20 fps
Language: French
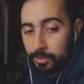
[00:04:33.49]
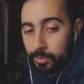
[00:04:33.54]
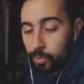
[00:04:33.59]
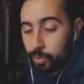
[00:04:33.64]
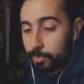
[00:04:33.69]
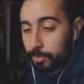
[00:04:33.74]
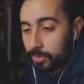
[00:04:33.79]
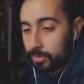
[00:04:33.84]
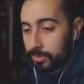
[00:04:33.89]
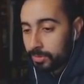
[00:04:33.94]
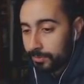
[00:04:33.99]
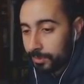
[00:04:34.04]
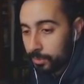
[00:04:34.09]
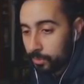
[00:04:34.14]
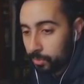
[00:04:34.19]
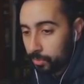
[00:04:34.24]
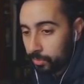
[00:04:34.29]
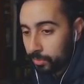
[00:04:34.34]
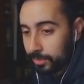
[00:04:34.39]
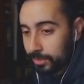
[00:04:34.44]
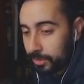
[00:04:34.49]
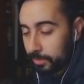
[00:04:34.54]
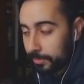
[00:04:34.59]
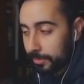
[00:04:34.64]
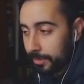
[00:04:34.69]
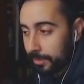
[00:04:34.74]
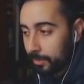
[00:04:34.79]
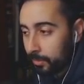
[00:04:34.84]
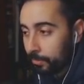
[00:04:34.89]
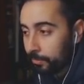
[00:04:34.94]
Donc je pense que ça va être sur toutes les
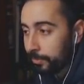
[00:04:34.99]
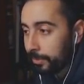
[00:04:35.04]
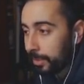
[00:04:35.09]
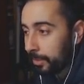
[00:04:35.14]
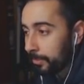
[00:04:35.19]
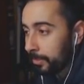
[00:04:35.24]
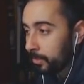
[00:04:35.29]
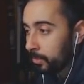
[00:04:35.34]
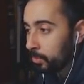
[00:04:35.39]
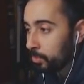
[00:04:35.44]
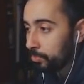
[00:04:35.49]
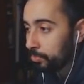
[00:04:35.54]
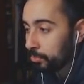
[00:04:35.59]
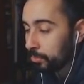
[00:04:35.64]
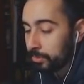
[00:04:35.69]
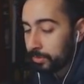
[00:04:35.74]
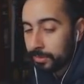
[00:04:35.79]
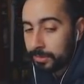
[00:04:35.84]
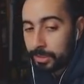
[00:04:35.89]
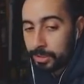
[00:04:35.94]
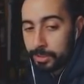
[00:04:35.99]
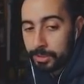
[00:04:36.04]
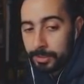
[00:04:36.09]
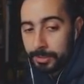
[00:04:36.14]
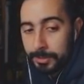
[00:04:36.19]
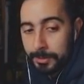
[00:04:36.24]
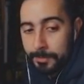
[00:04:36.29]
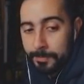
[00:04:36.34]
SP. On verra maintenant le pourcentage.